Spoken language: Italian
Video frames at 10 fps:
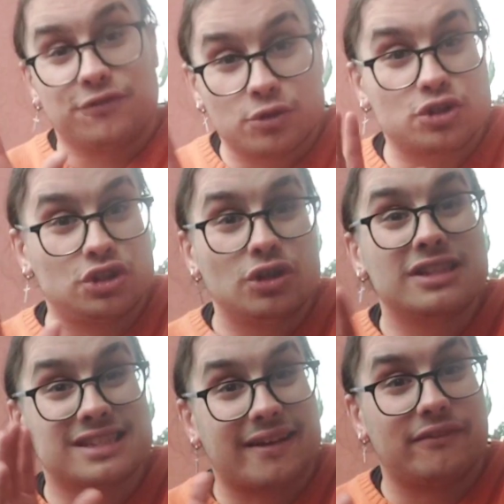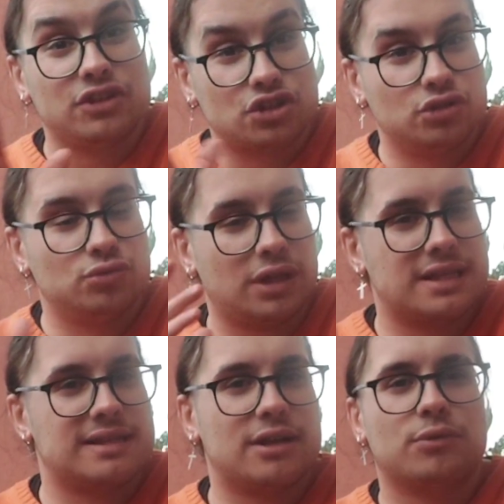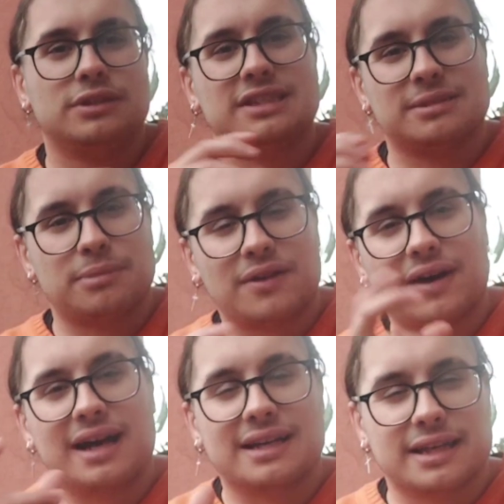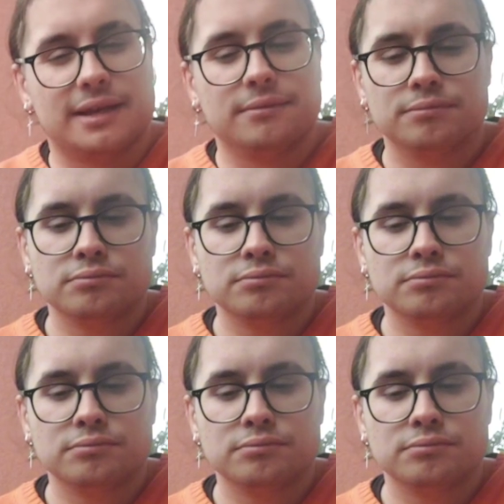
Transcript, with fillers: Frosinone stava vincendo 1-0, quindi sembrava anche